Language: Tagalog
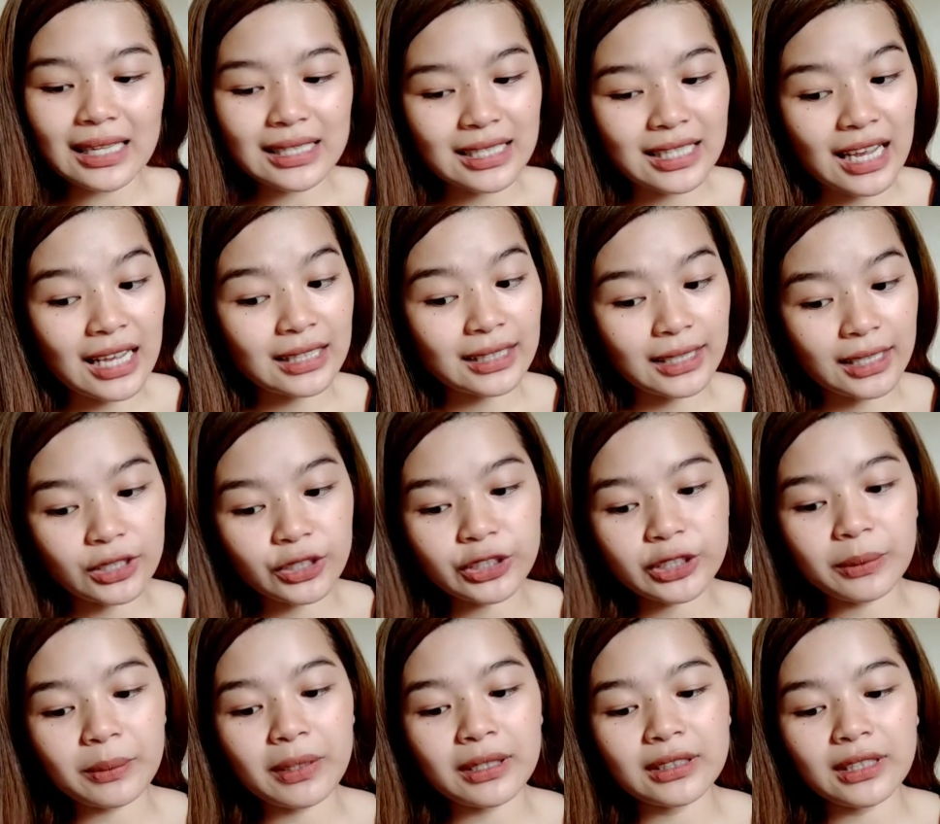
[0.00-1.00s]
as
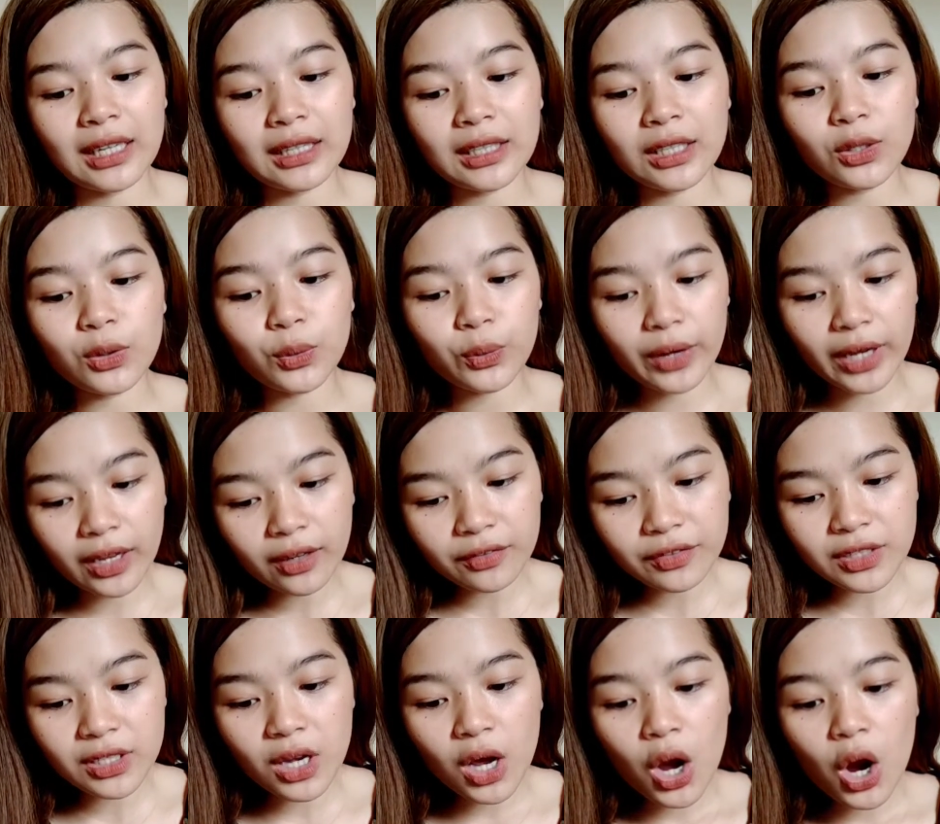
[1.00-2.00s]
electromagnetic
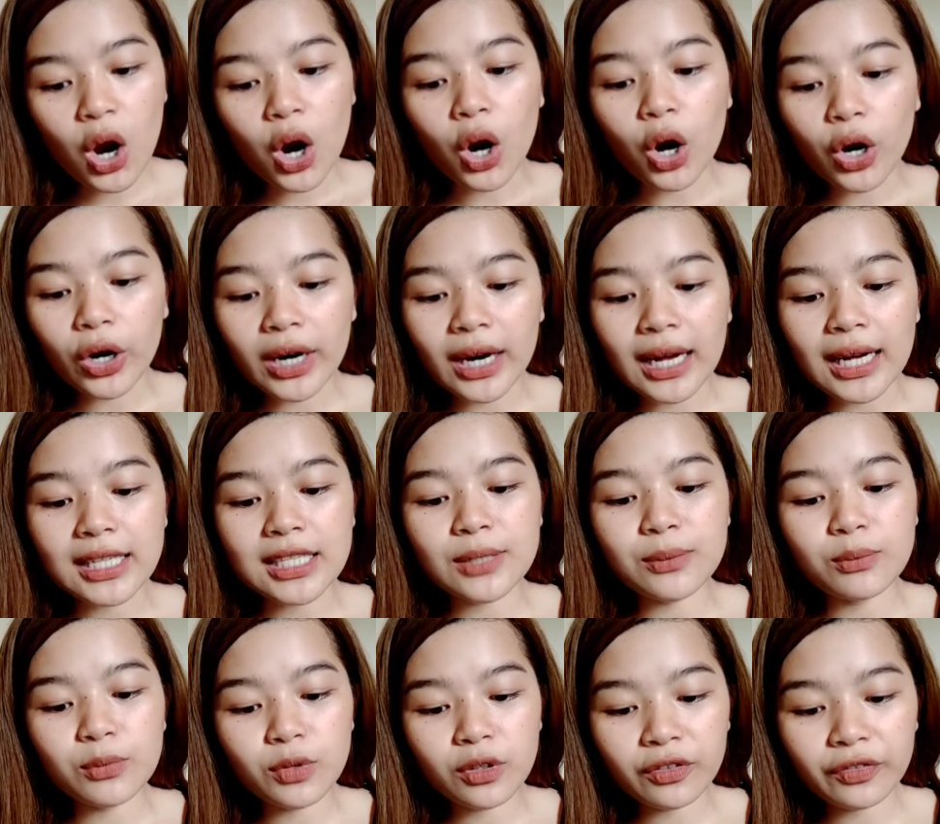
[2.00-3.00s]
waves or as
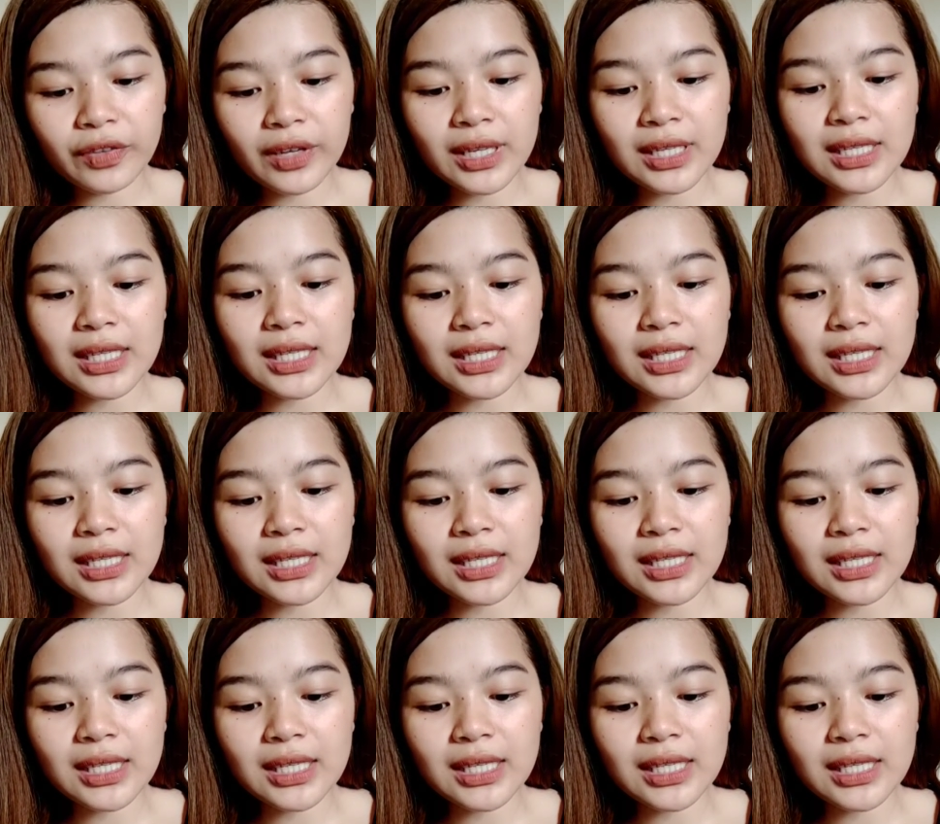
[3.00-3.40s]
moving